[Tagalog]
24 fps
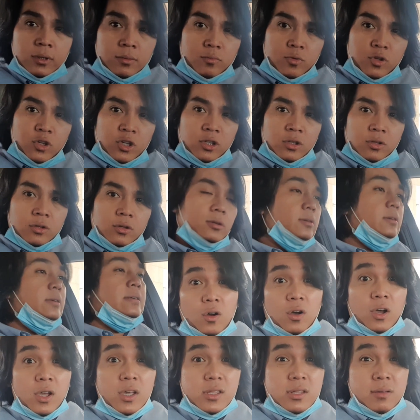may ano
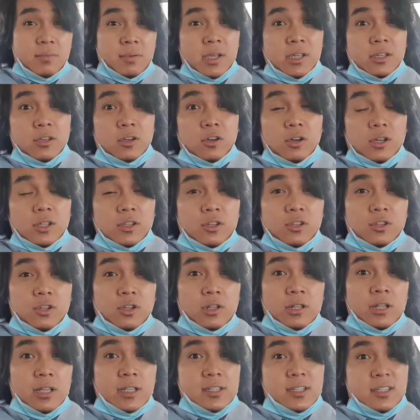okay samahan nyo ako doon
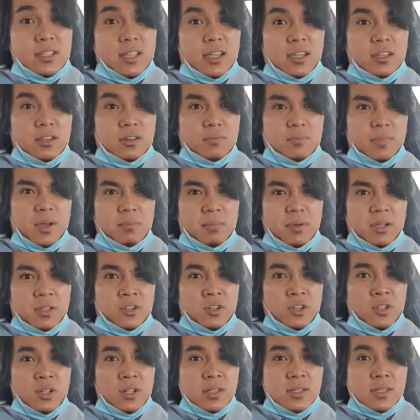doon lunch tayo baka
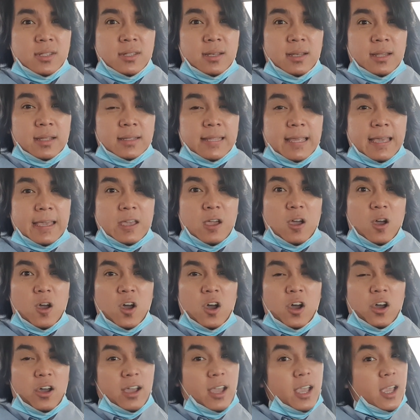McDonald's na lang tayo
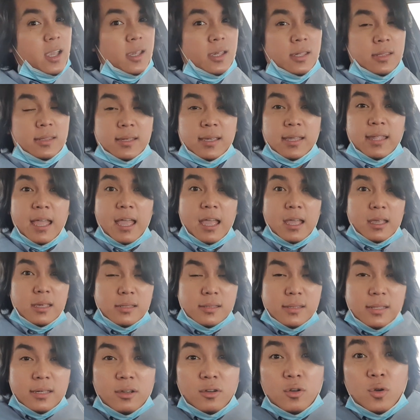okay sige na
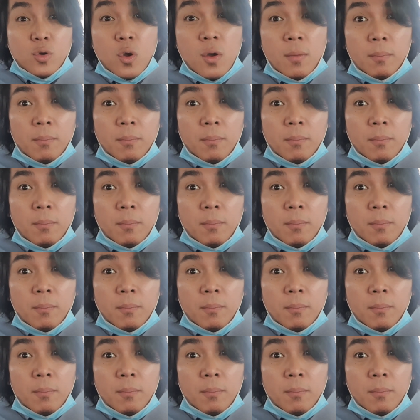see you